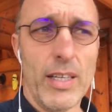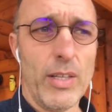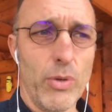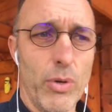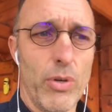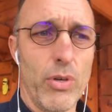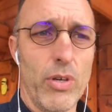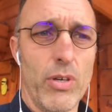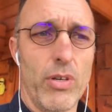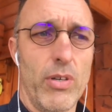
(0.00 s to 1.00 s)
Donc
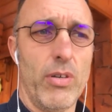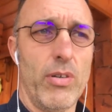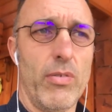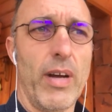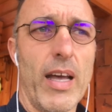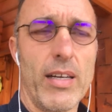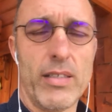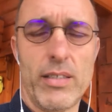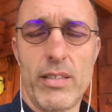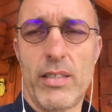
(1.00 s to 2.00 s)
euh, voilà,
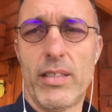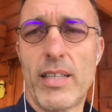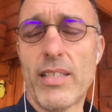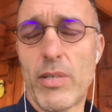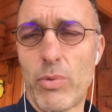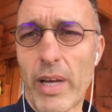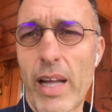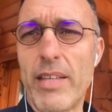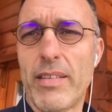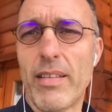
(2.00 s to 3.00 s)
ça c'est une
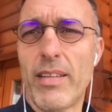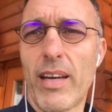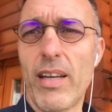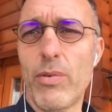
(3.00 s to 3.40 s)
réalité de terrain.